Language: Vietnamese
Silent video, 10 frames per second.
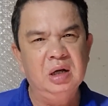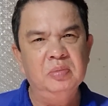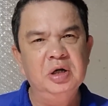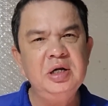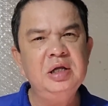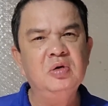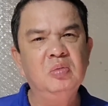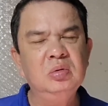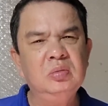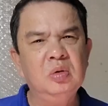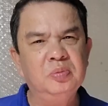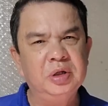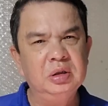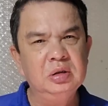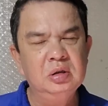và mới đây cũng có một
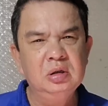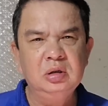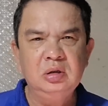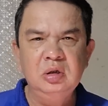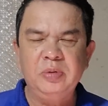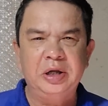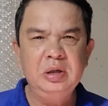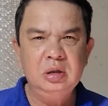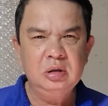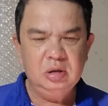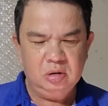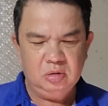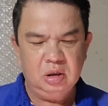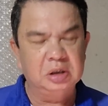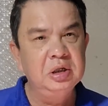việc như vậy
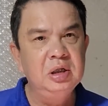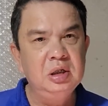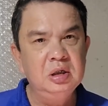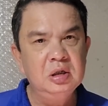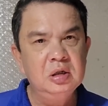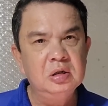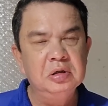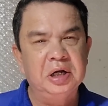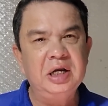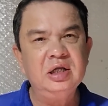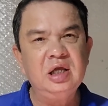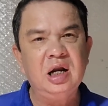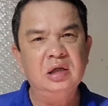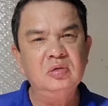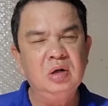và khi người gây ra
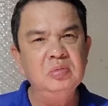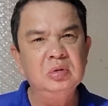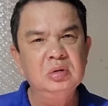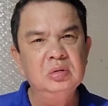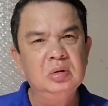tai nạn giao thông